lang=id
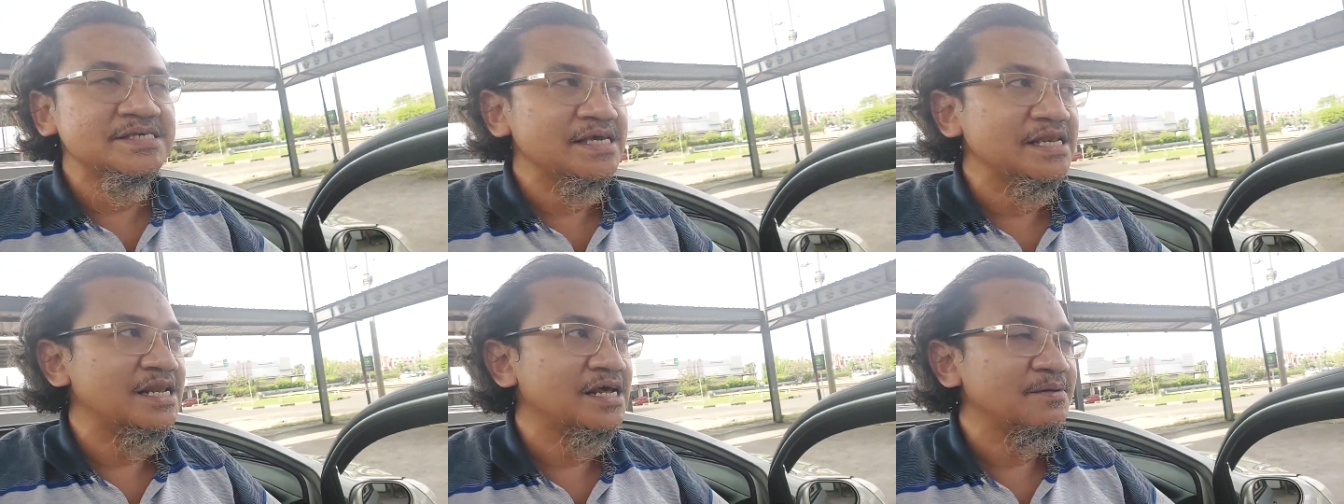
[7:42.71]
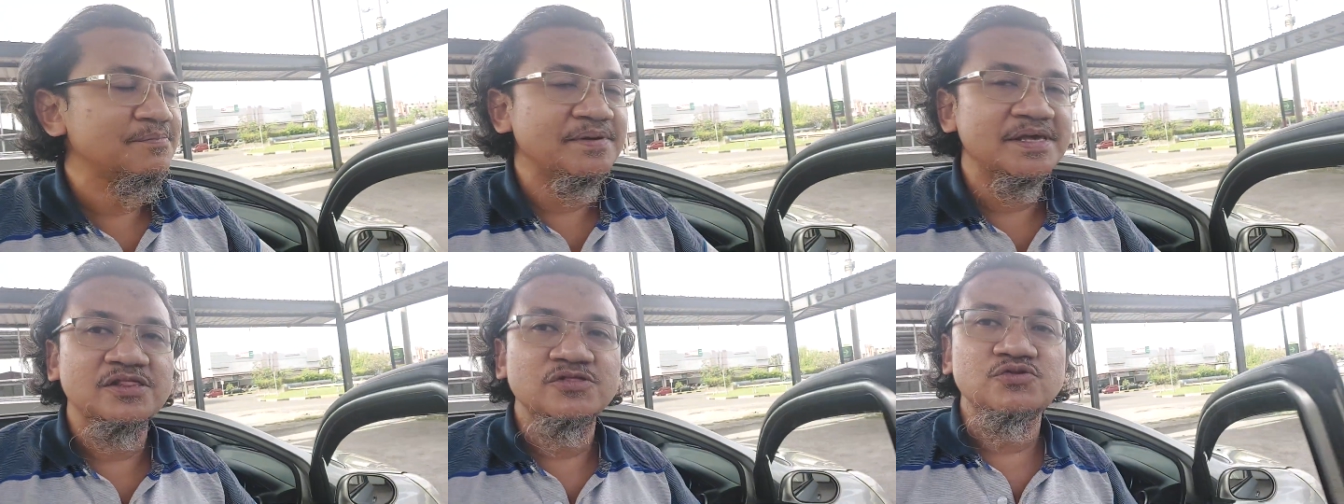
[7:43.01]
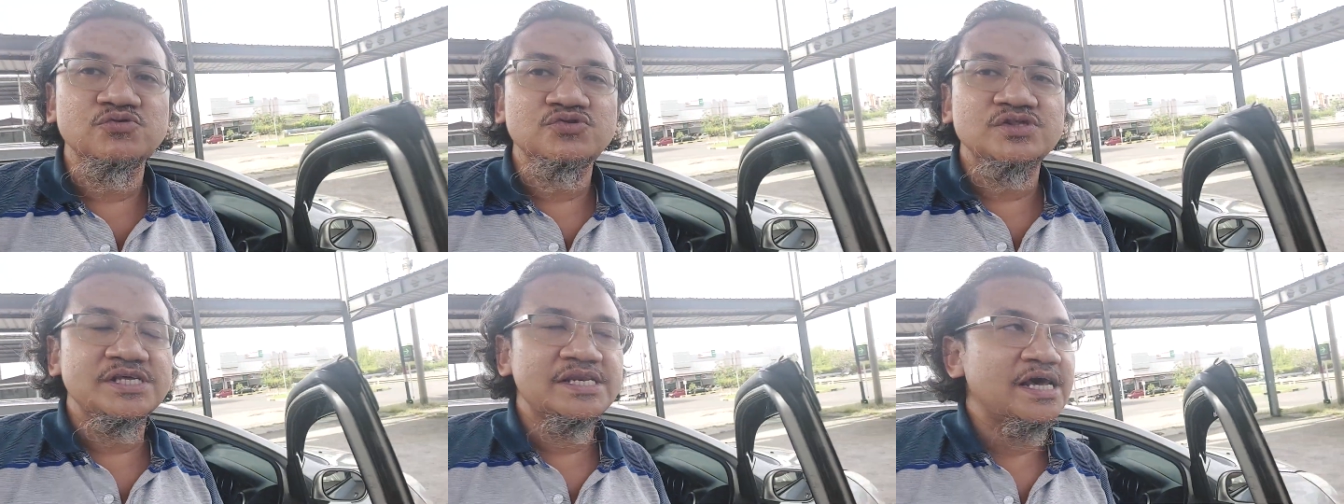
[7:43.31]
sealer
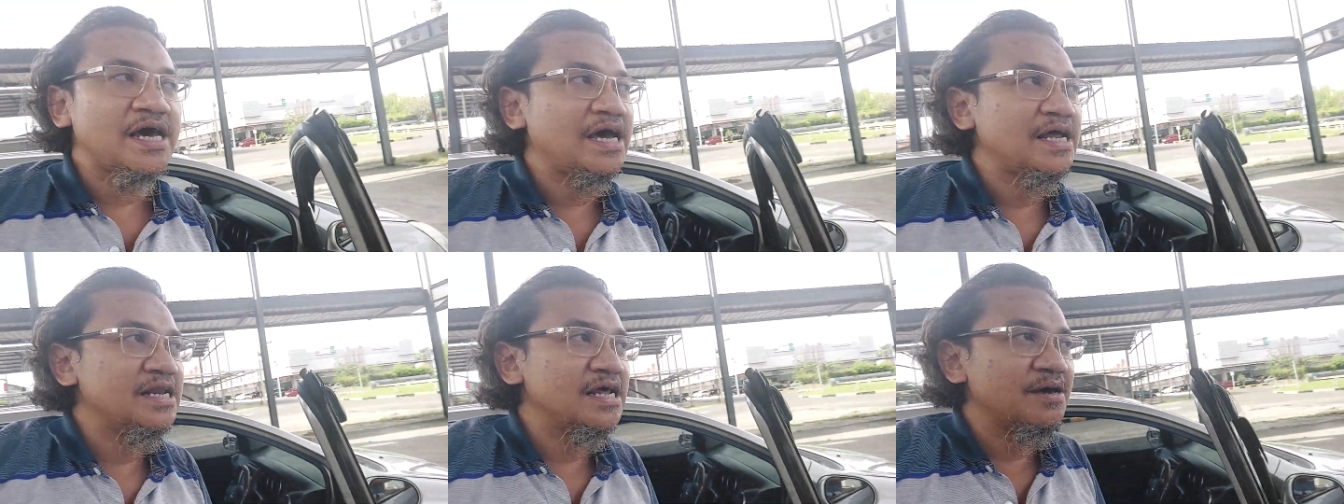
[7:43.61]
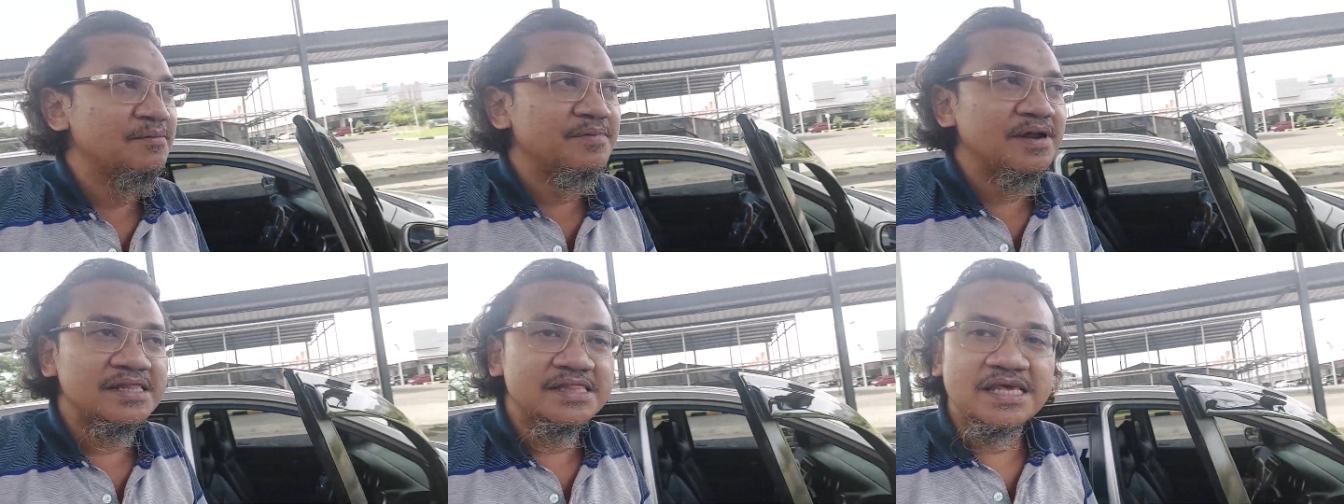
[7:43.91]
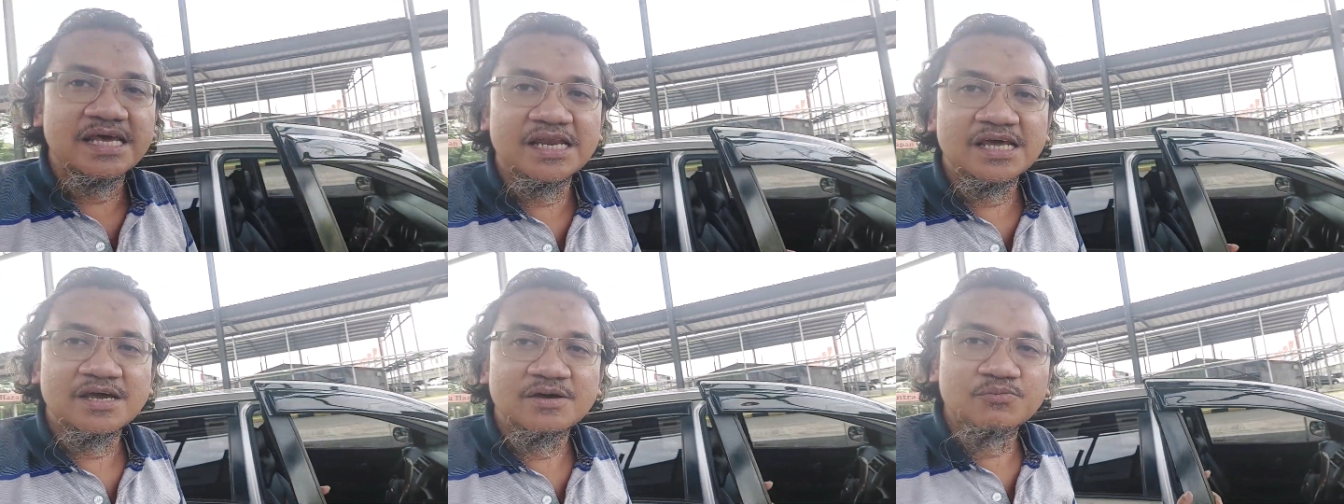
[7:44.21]
pintu tidak ada
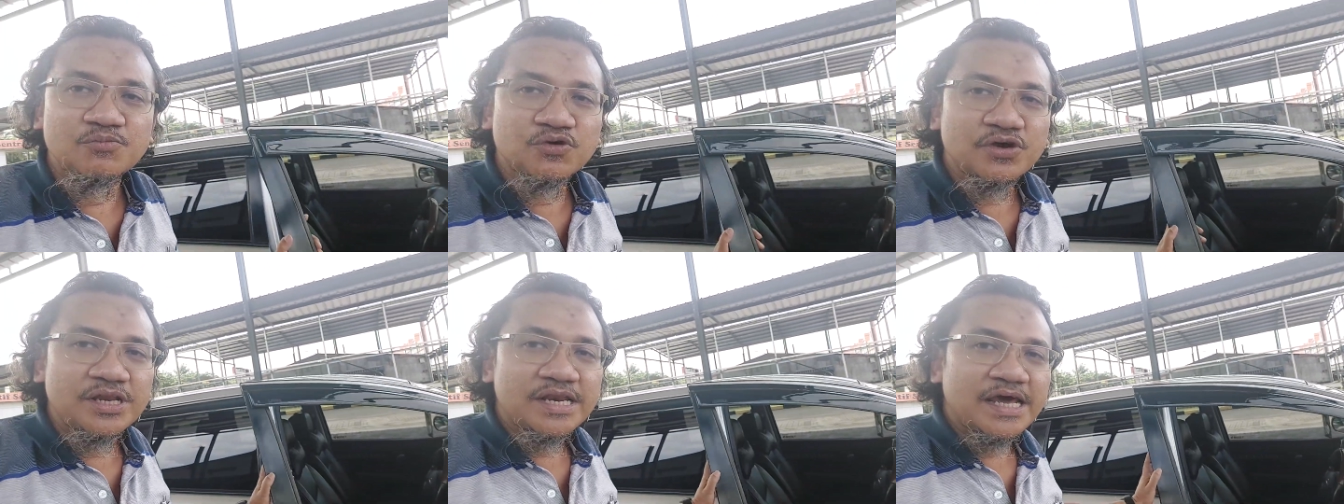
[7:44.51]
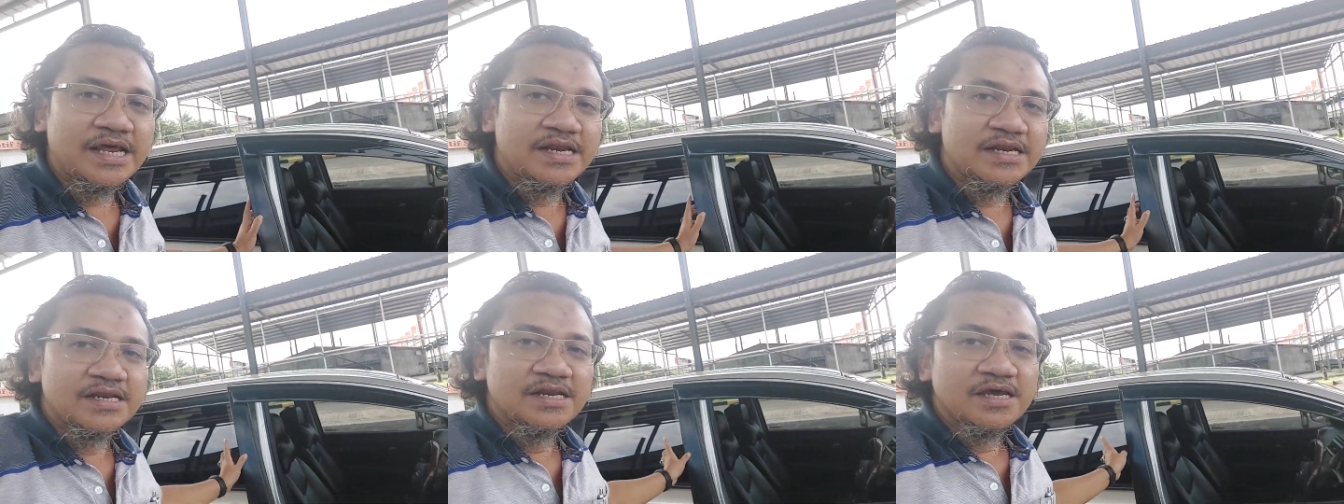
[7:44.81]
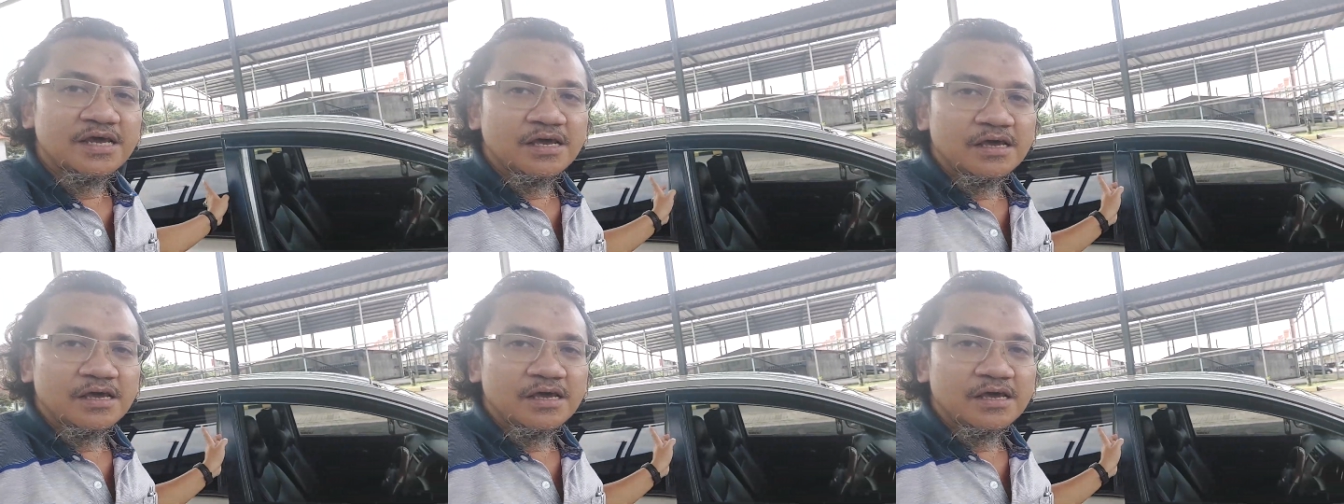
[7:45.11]
berarti ada kemungkinan